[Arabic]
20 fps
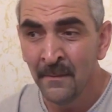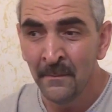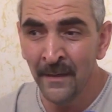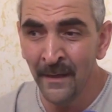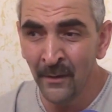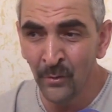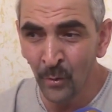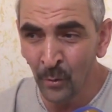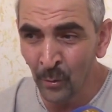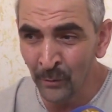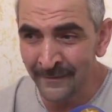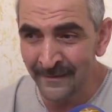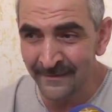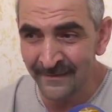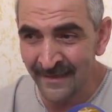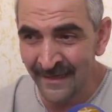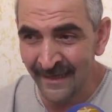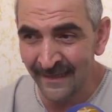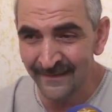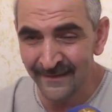مع انه كل
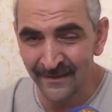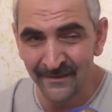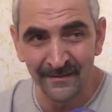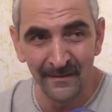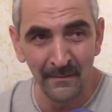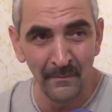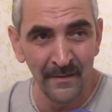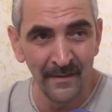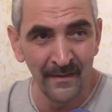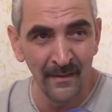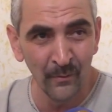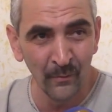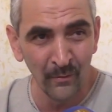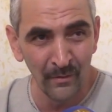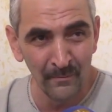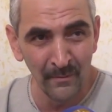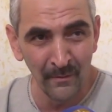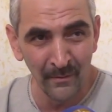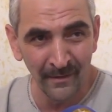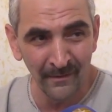تصريحاتنا سلميه
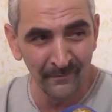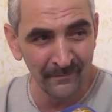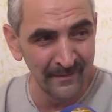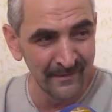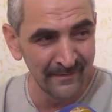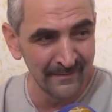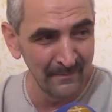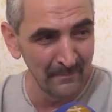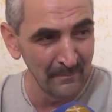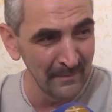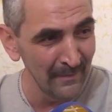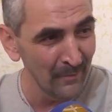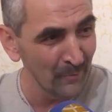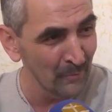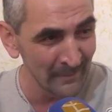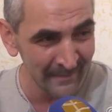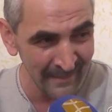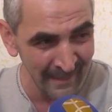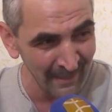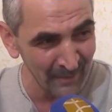وكل مواقفنا سلميه
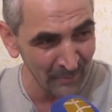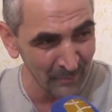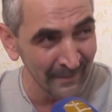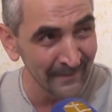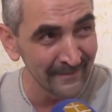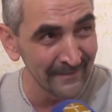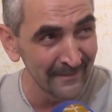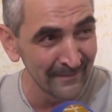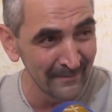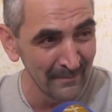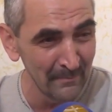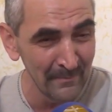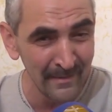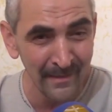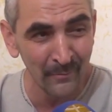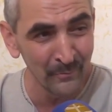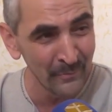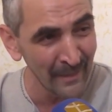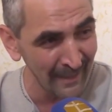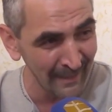وكل تحركاتنا
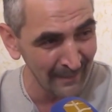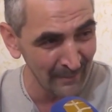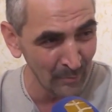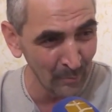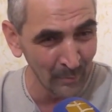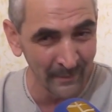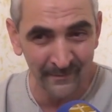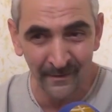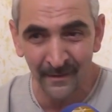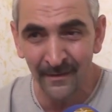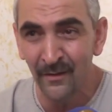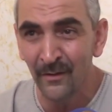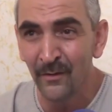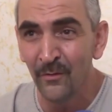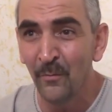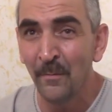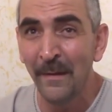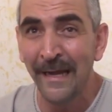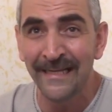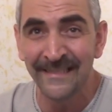سلميه وداخل الوطن
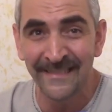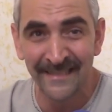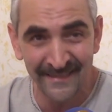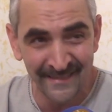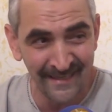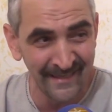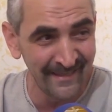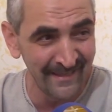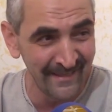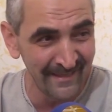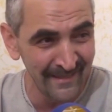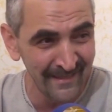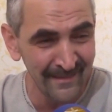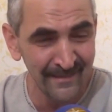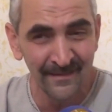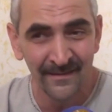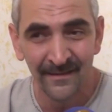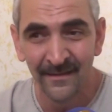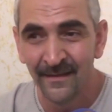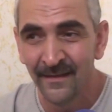ومع
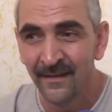الجزائريين